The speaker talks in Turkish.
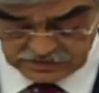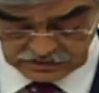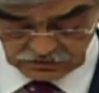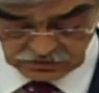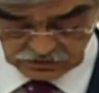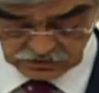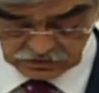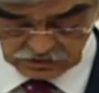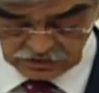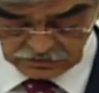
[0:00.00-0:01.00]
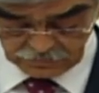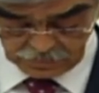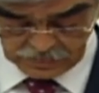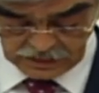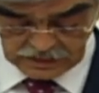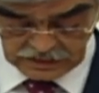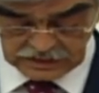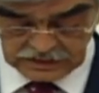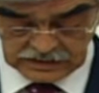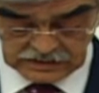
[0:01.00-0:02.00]
bekliyoruz.
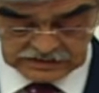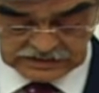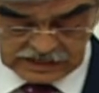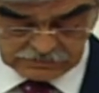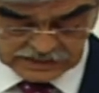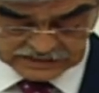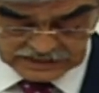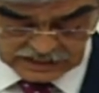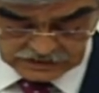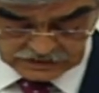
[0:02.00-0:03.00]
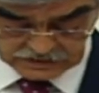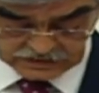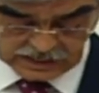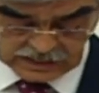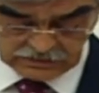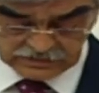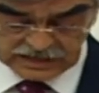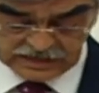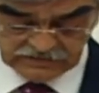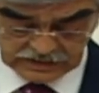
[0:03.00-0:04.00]
Sayın Başkan, değerli
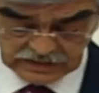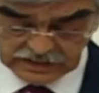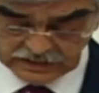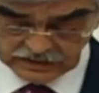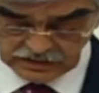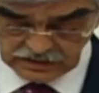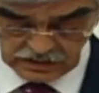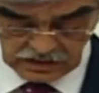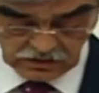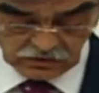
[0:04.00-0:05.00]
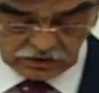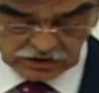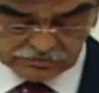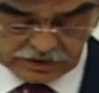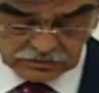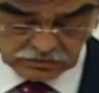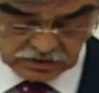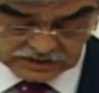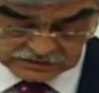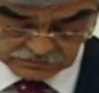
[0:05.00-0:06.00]
milletvekilleri, konuşmamın bu
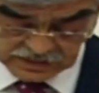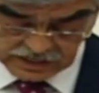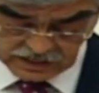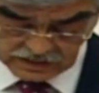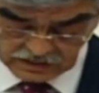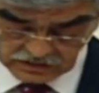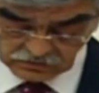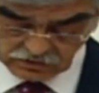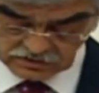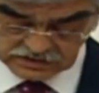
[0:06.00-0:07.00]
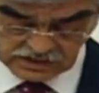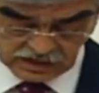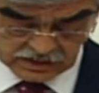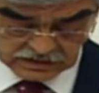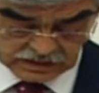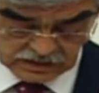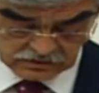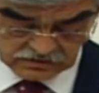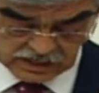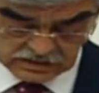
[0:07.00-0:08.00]
kısmında Türk standartları
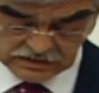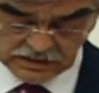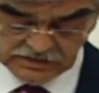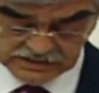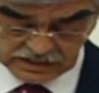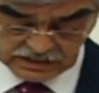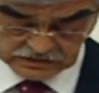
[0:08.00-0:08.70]
enstitüsü hakkında bir şeyler